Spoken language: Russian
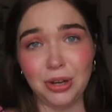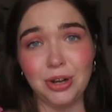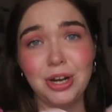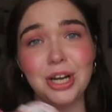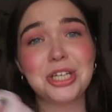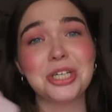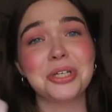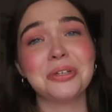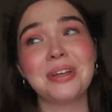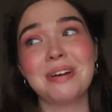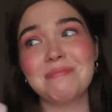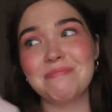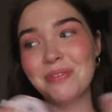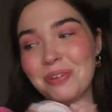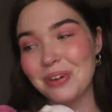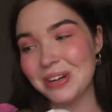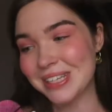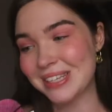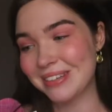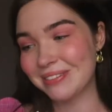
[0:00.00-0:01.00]
хочу
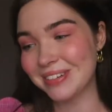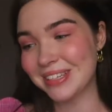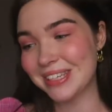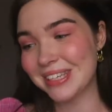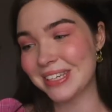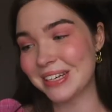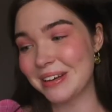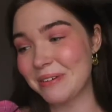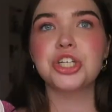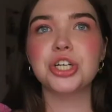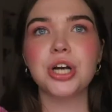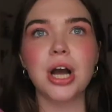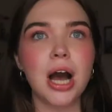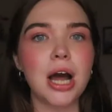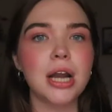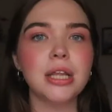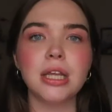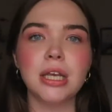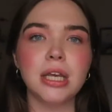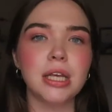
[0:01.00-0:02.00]
допользоваться.
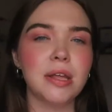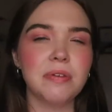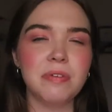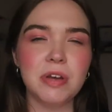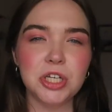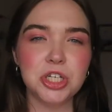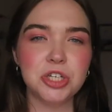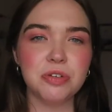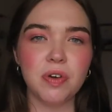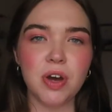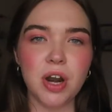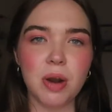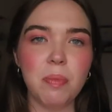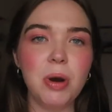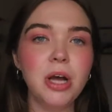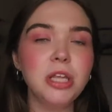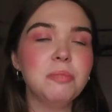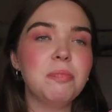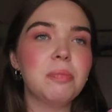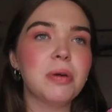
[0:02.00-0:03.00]
Шикарный ненавязчивый
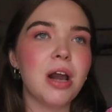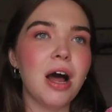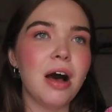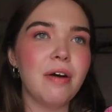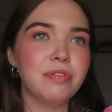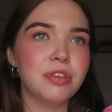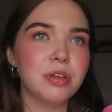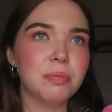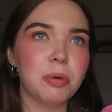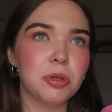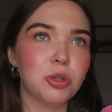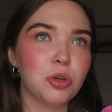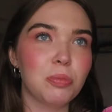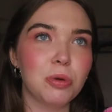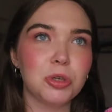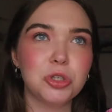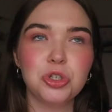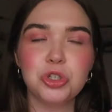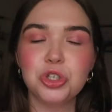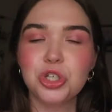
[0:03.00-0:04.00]
аромат, правда,
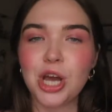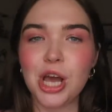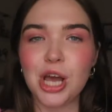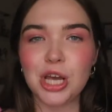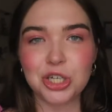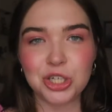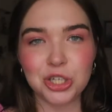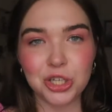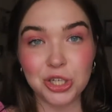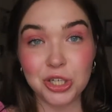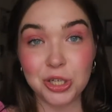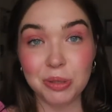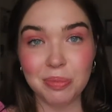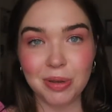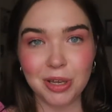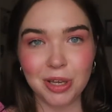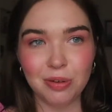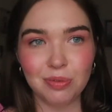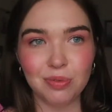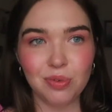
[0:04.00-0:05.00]
потом ощущаешь на
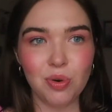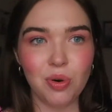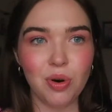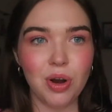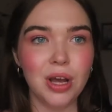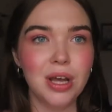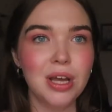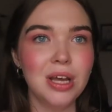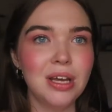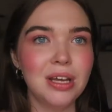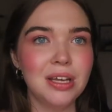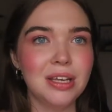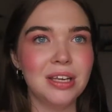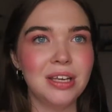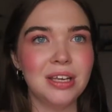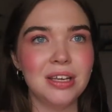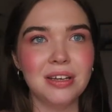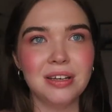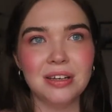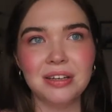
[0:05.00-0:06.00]
себе его,
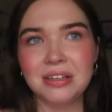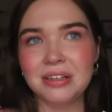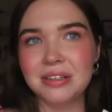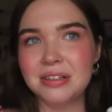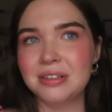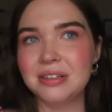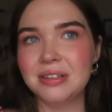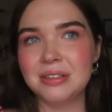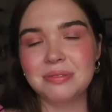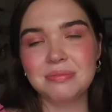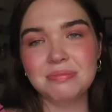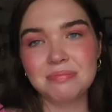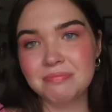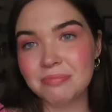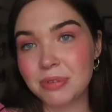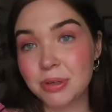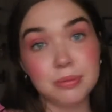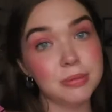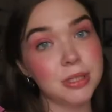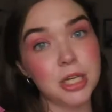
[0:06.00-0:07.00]
и э,
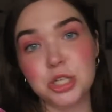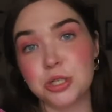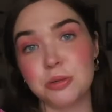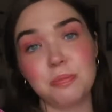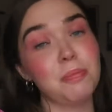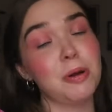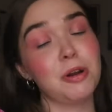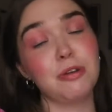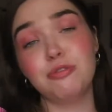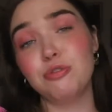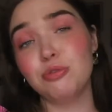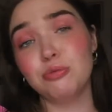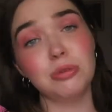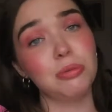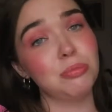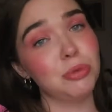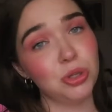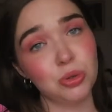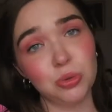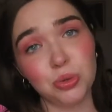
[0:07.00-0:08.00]
даже
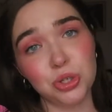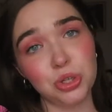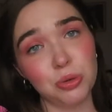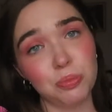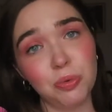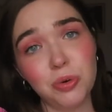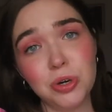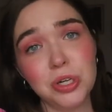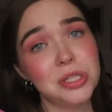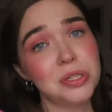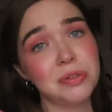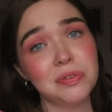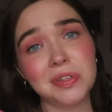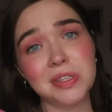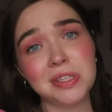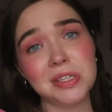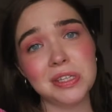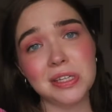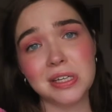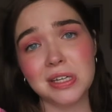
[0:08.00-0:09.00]
парфюмом не нужно
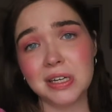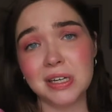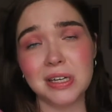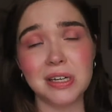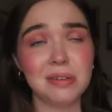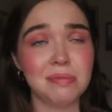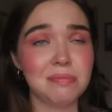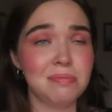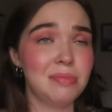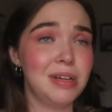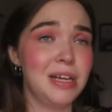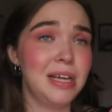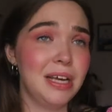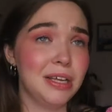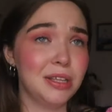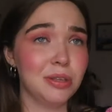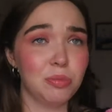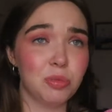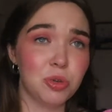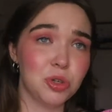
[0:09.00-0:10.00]
пользоваться
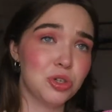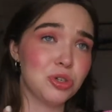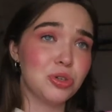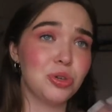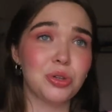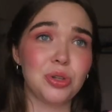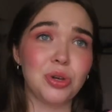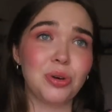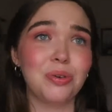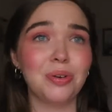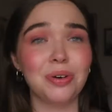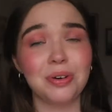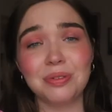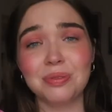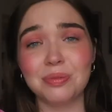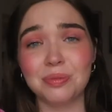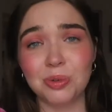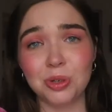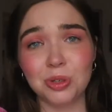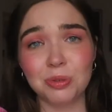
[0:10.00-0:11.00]
летом, то есть что-то
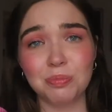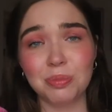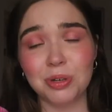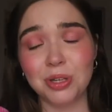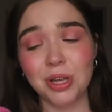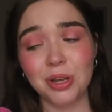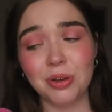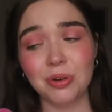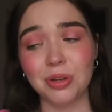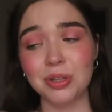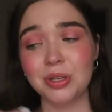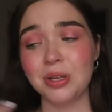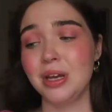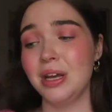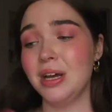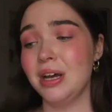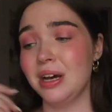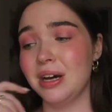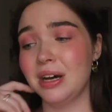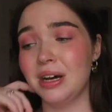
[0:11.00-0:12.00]
такое, он придает
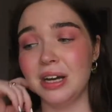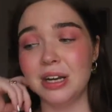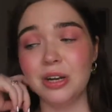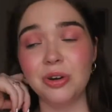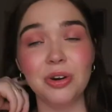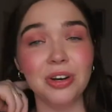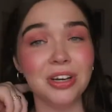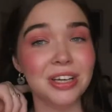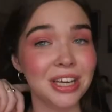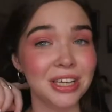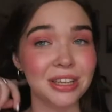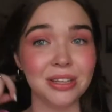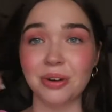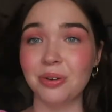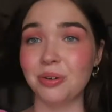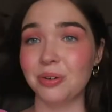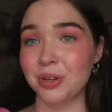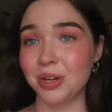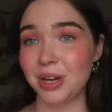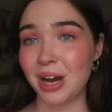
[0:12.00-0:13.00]
а, легкий
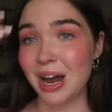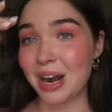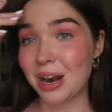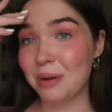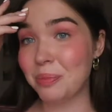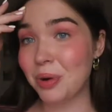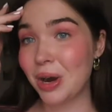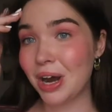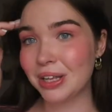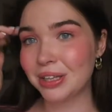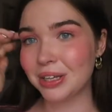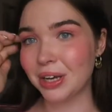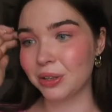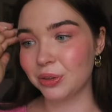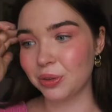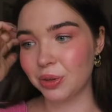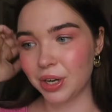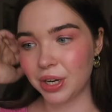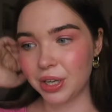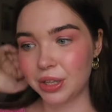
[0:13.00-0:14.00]
такой аромат,
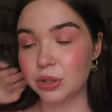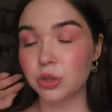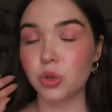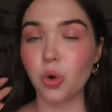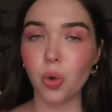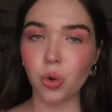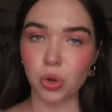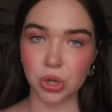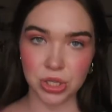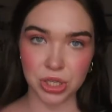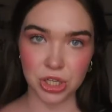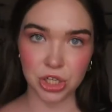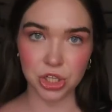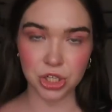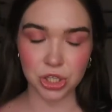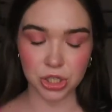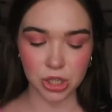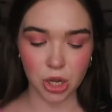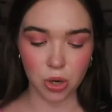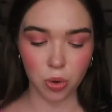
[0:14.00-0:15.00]
который долго
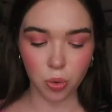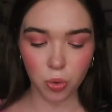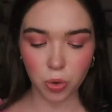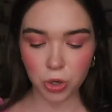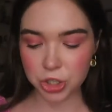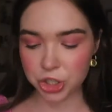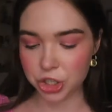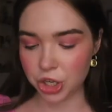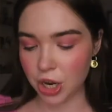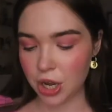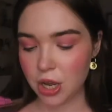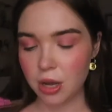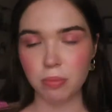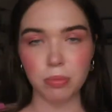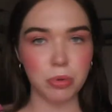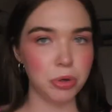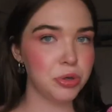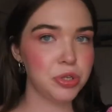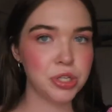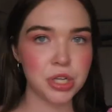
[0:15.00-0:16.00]
держится на коже,
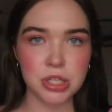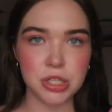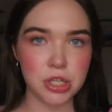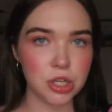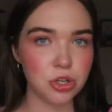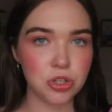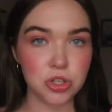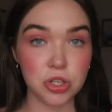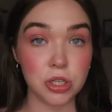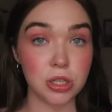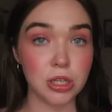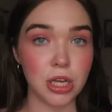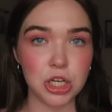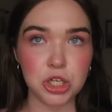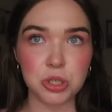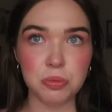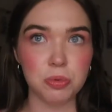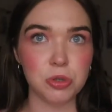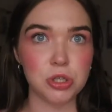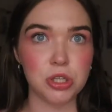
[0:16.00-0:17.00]
блески держатся
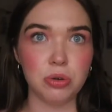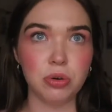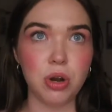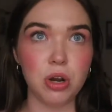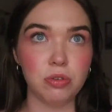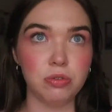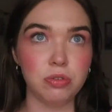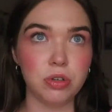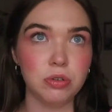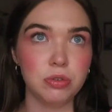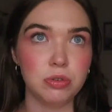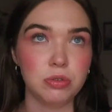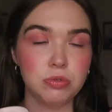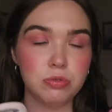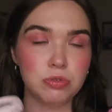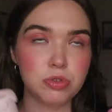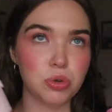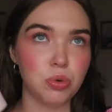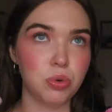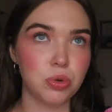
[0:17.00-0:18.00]
даже после того, как вы вот
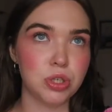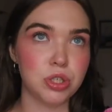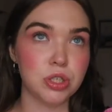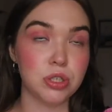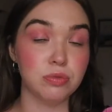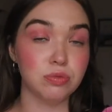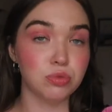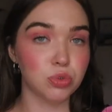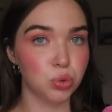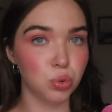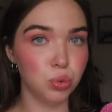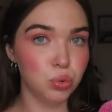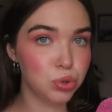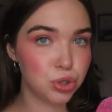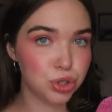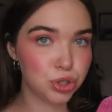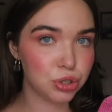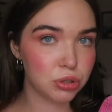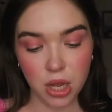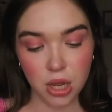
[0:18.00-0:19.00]
сходите в
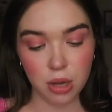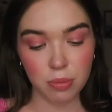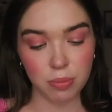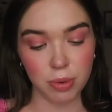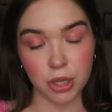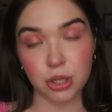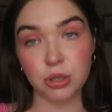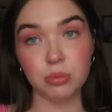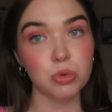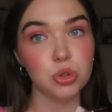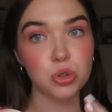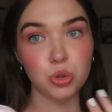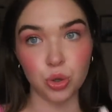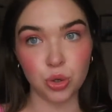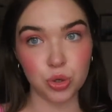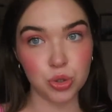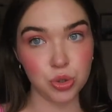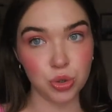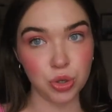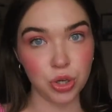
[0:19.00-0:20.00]
душ, поэтому
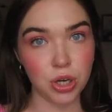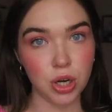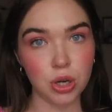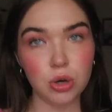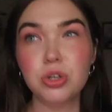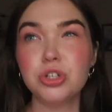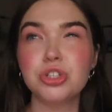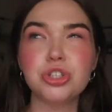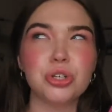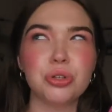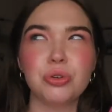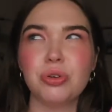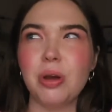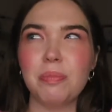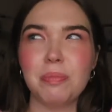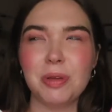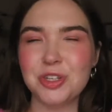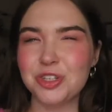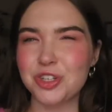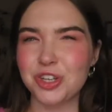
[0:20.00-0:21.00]
стойкость у них хорошая, но
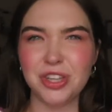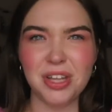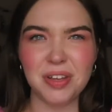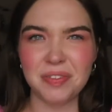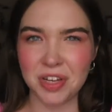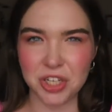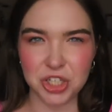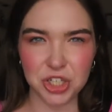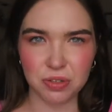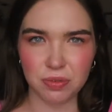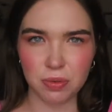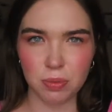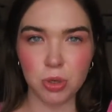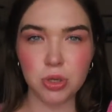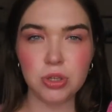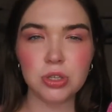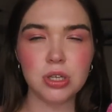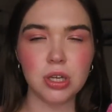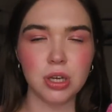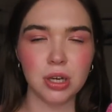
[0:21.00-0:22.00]
опять же ненавязчивые
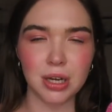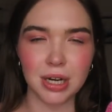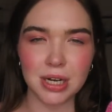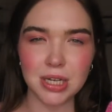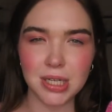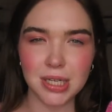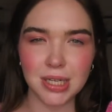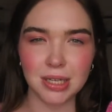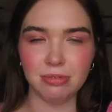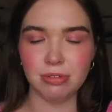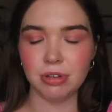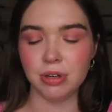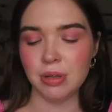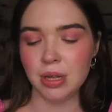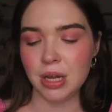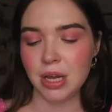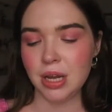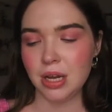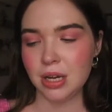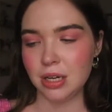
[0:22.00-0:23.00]
блески, красиво.
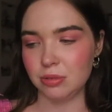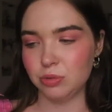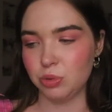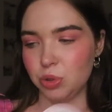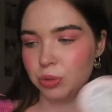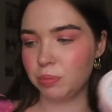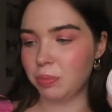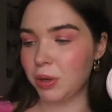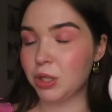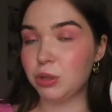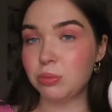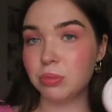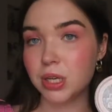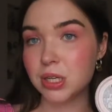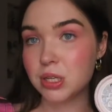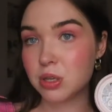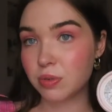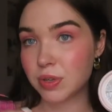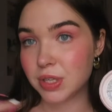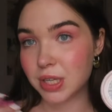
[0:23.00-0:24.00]
Вот, поэтому
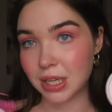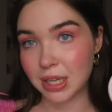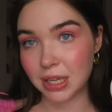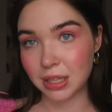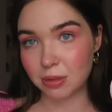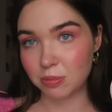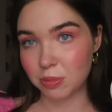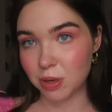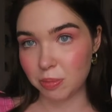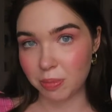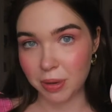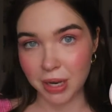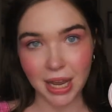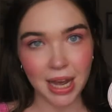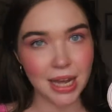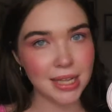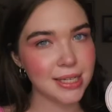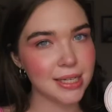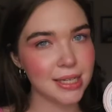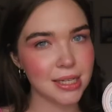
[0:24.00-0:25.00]
если у вас вас какие-то
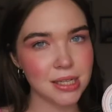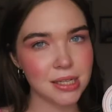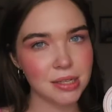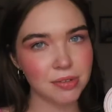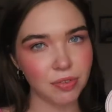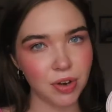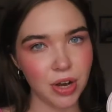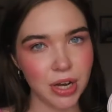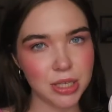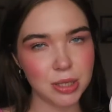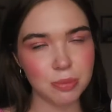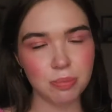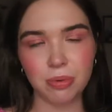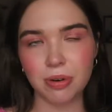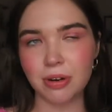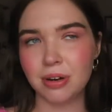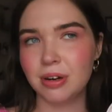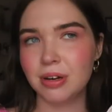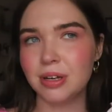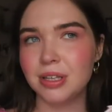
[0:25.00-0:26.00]
мероприятия,
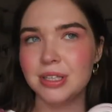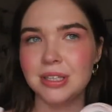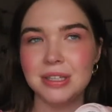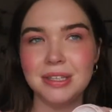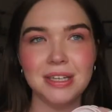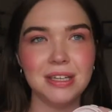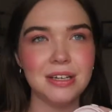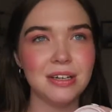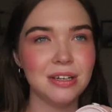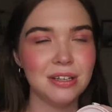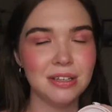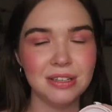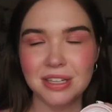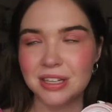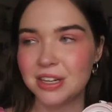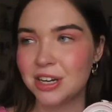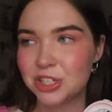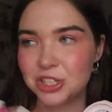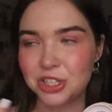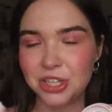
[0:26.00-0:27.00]
свадьба, день,
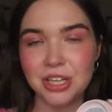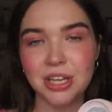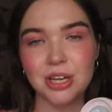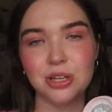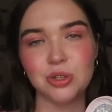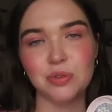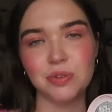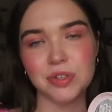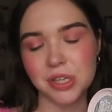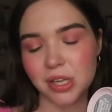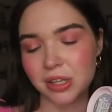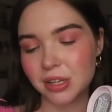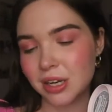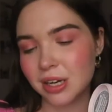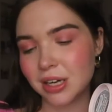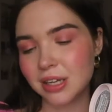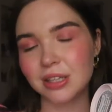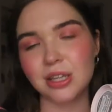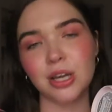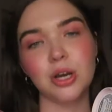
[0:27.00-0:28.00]
день рождения, где у вас
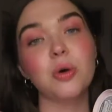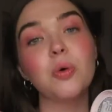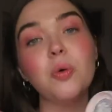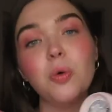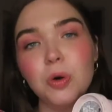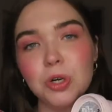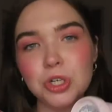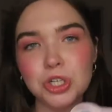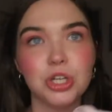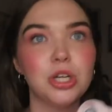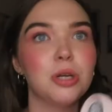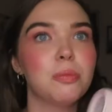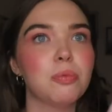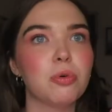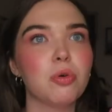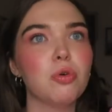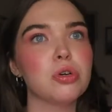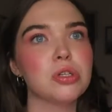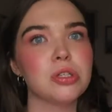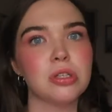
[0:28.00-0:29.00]
открытая кожа или
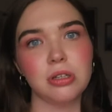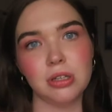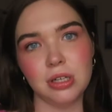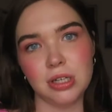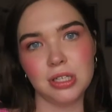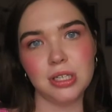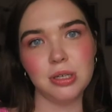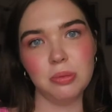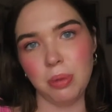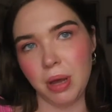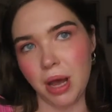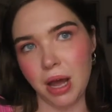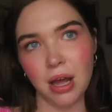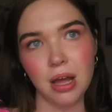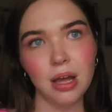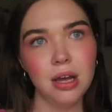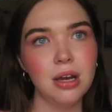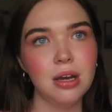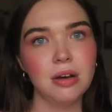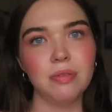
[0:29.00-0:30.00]
просто для
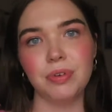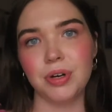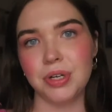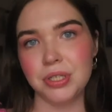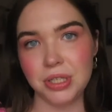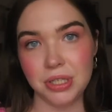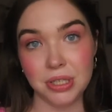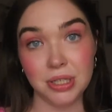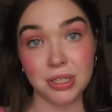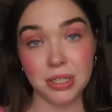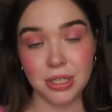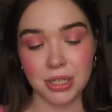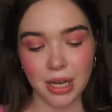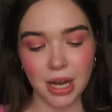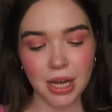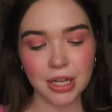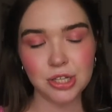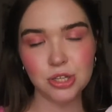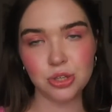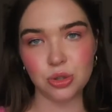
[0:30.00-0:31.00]
себя вы хотите
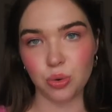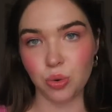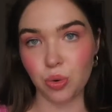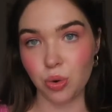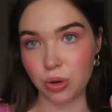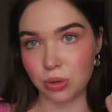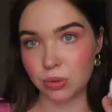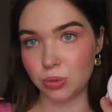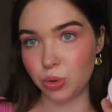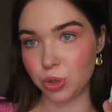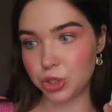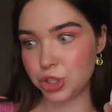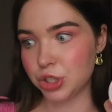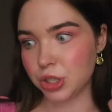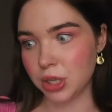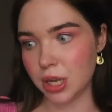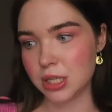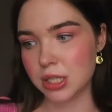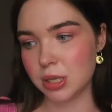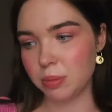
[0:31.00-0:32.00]
сиять, то очень
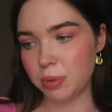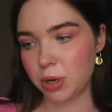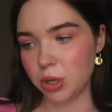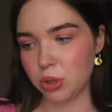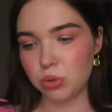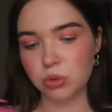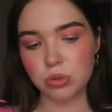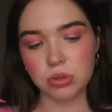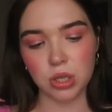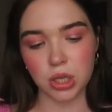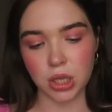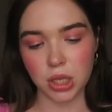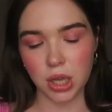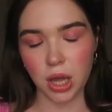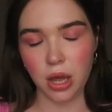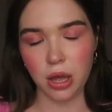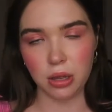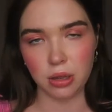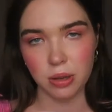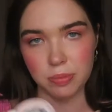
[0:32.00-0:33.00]
классный продукт, и
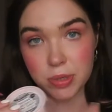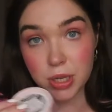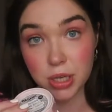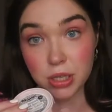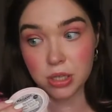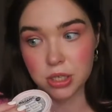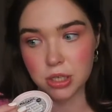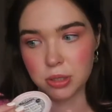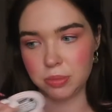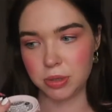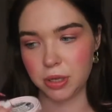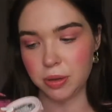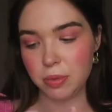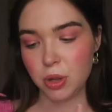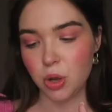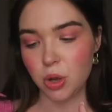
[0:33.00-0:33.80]
я обязательно себе